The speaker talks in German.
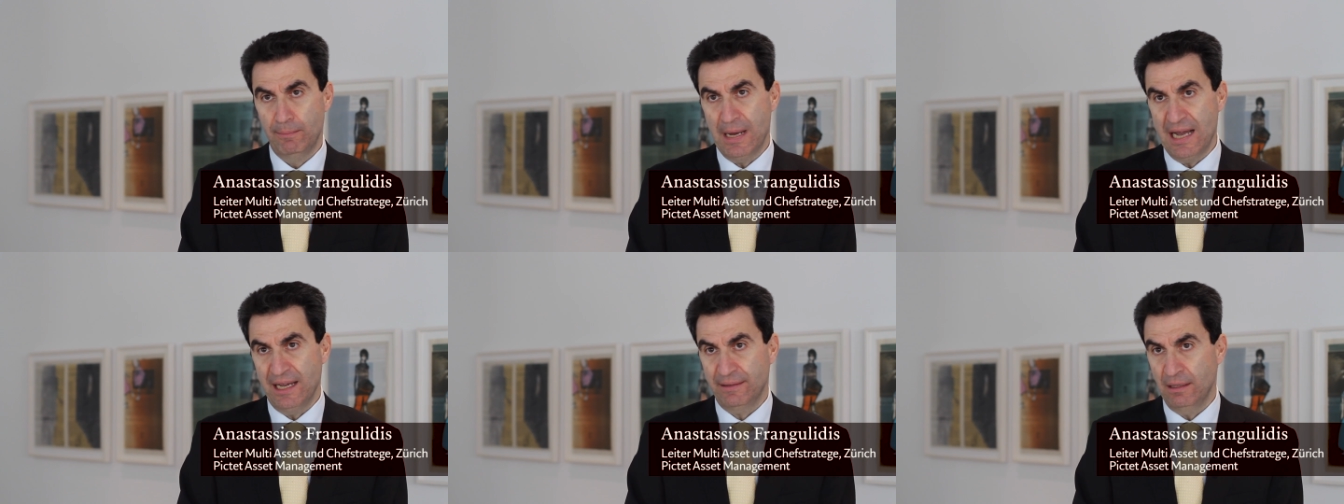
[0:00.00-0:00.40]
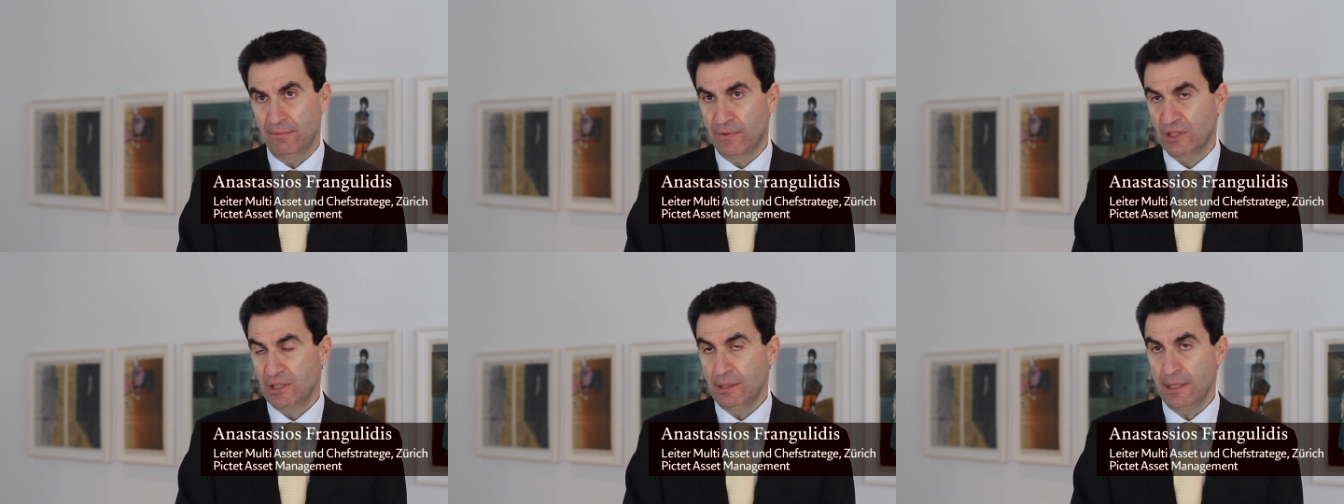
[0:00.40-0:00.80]
bei den
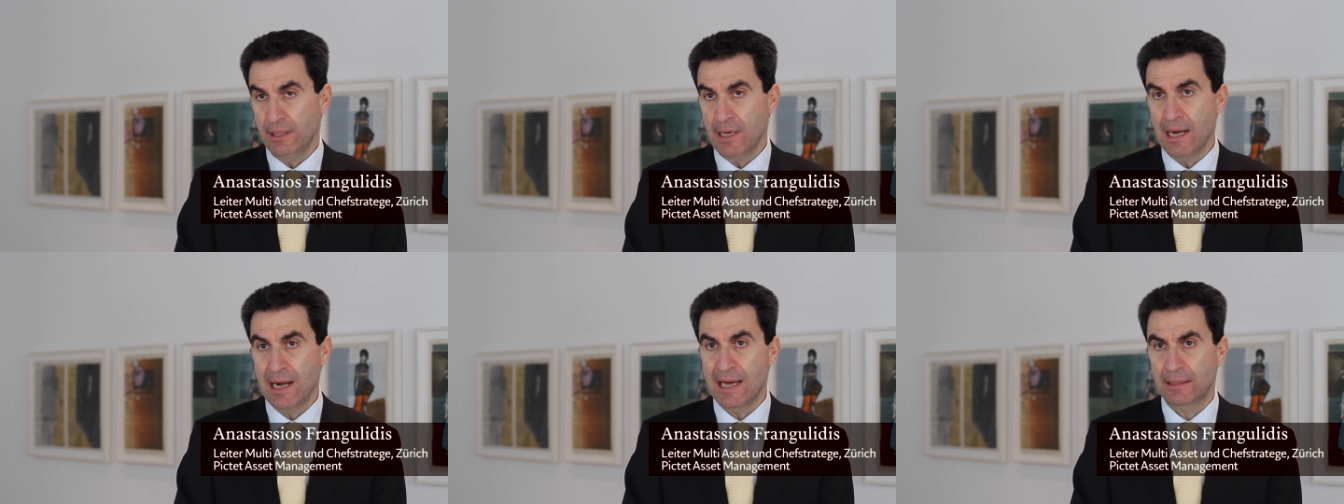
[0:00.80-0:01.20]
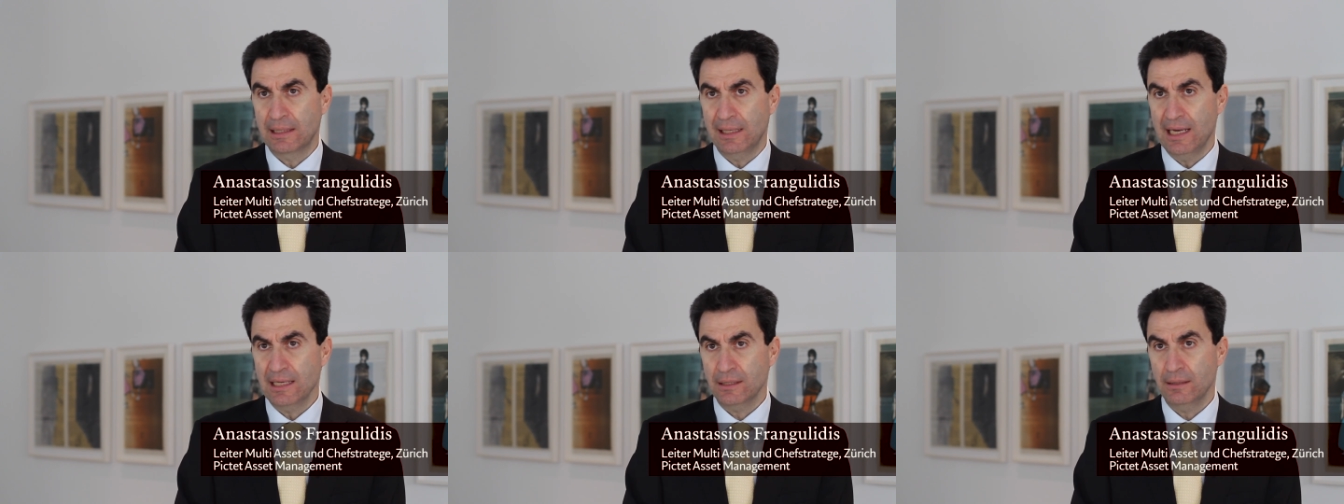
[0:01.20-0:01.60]
verschiedenen
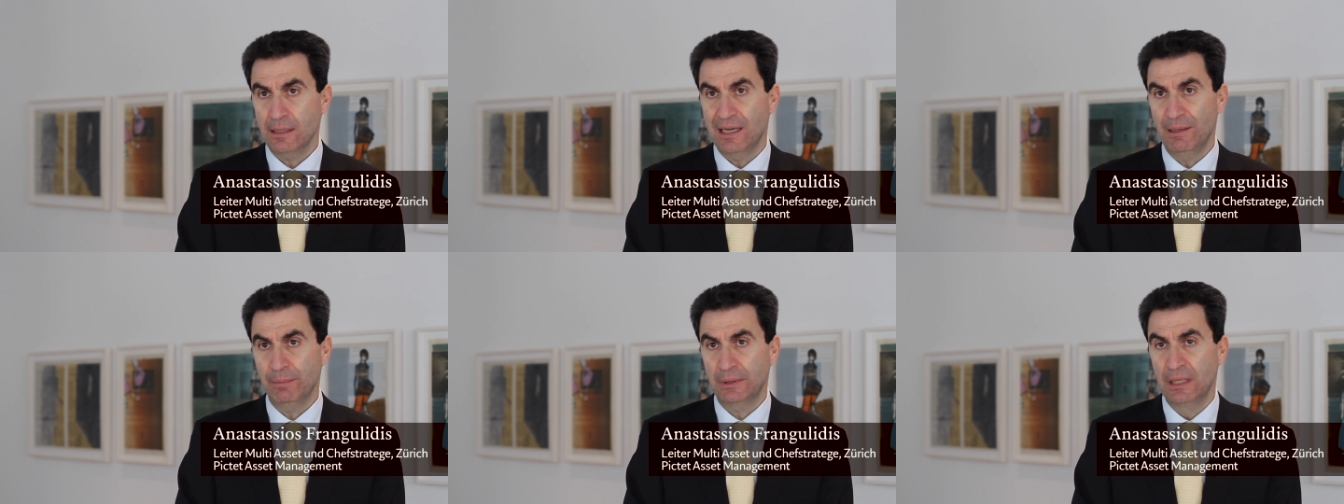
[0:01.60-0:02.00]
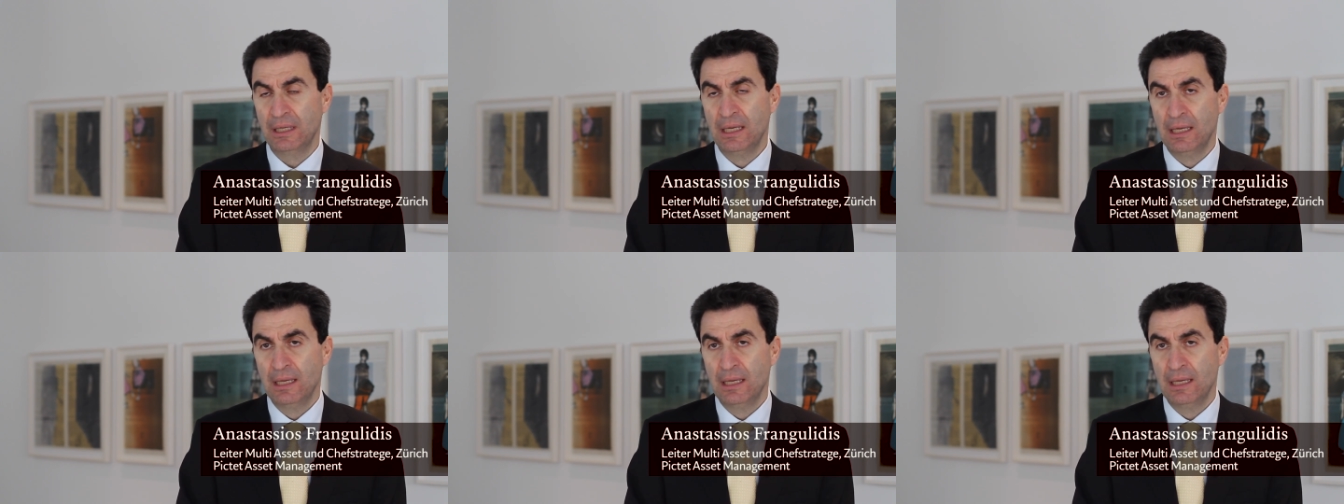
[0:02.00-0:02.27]
Anlageklassen gehabt.